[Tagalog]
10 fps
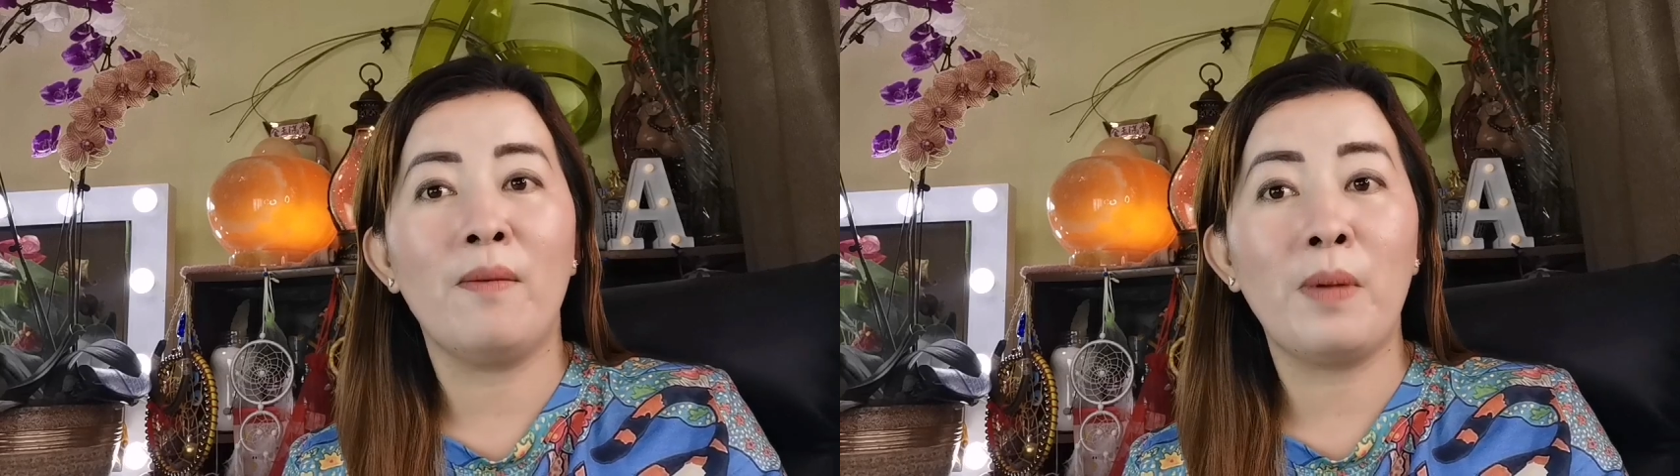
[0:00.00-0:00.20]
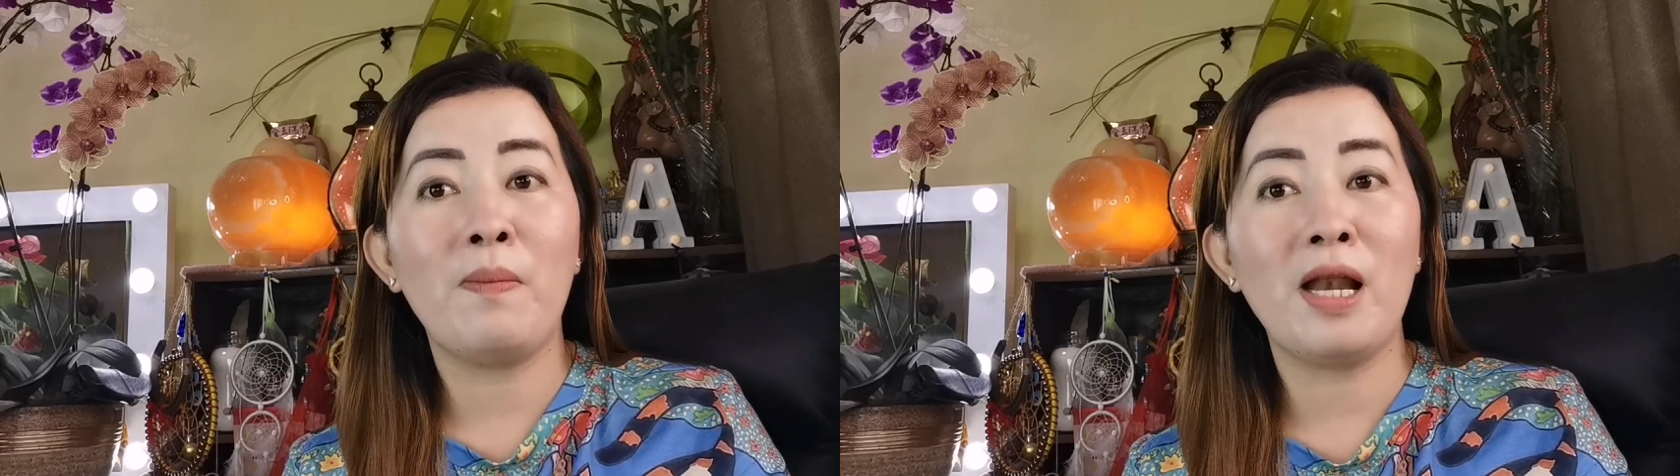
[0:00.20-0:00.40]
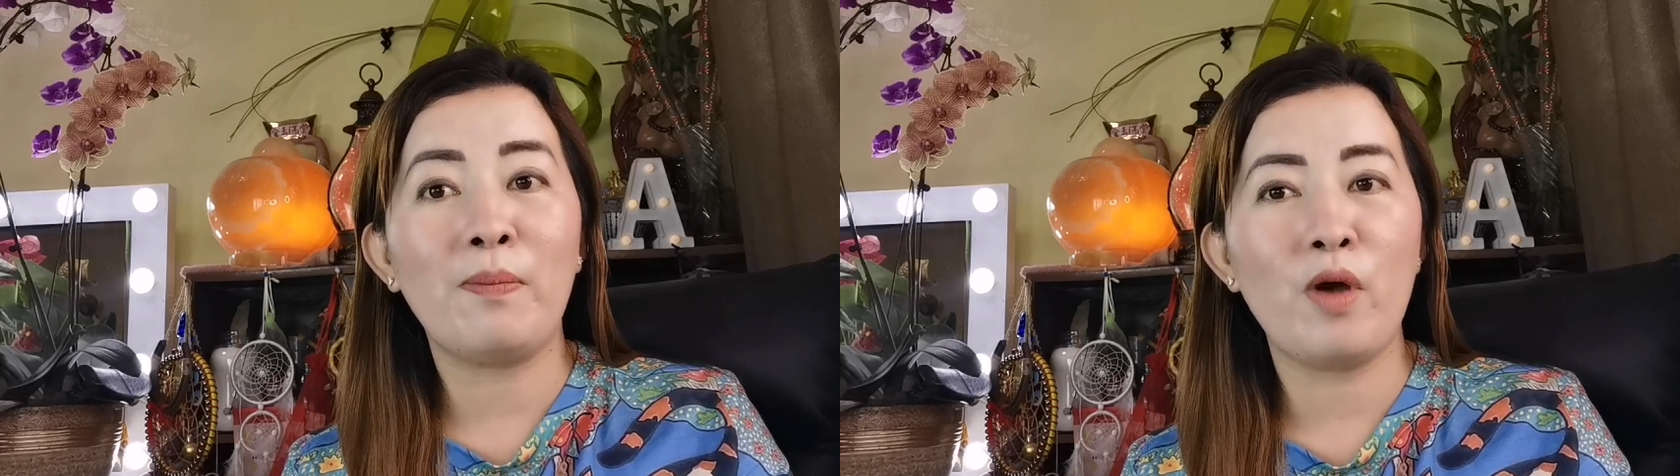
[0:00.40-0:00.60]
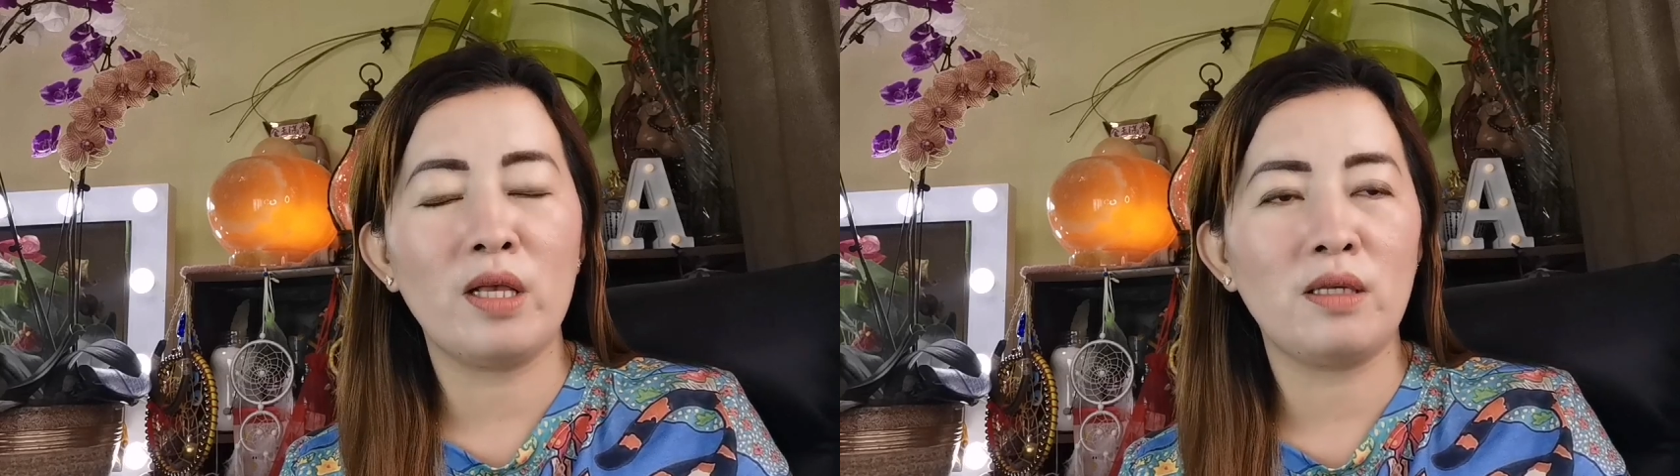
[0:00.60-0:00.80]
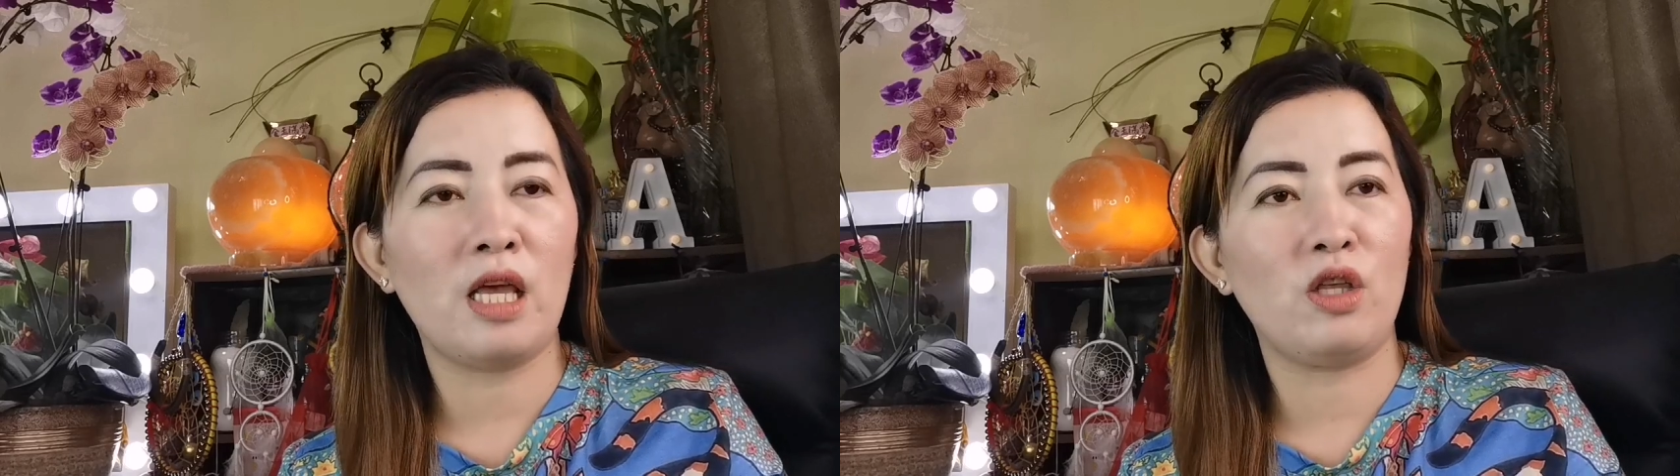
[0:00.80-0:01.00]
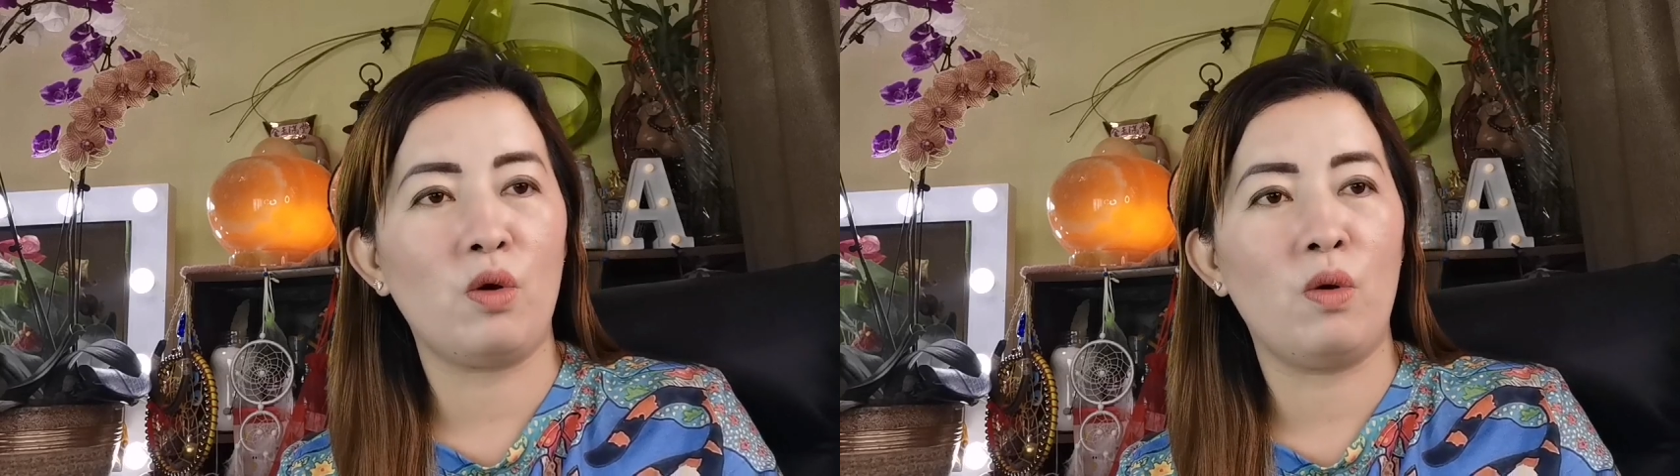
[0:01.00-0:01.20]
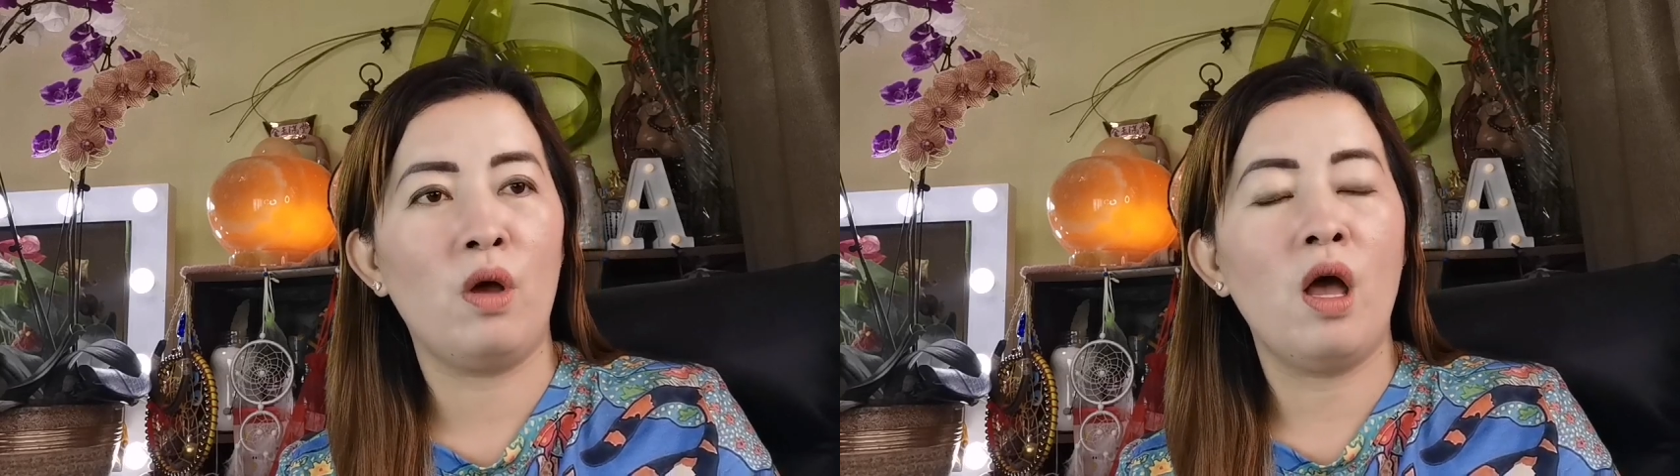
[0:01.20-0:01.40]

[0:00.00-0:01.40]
may balik po yan sa inyo.